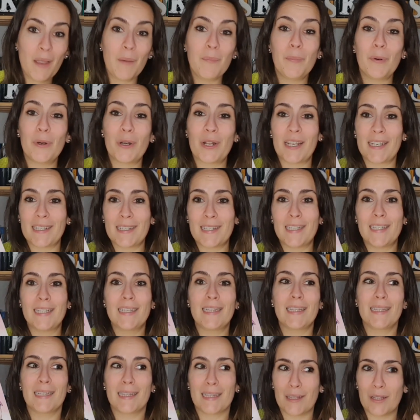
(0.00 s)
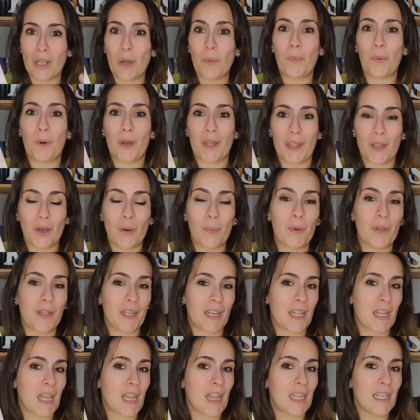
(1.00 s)
porque sí os,
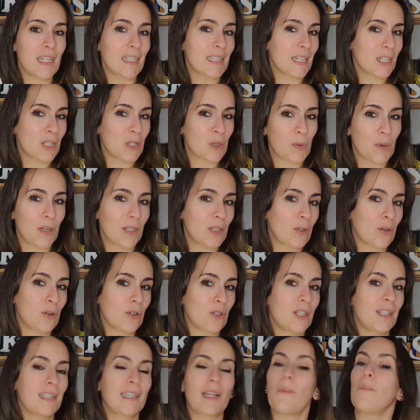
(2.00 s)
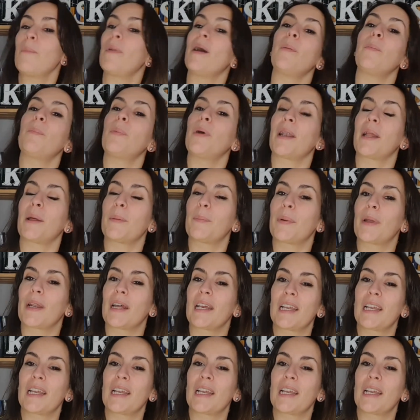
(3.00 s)
podría decir tres o cuatro cositas más para,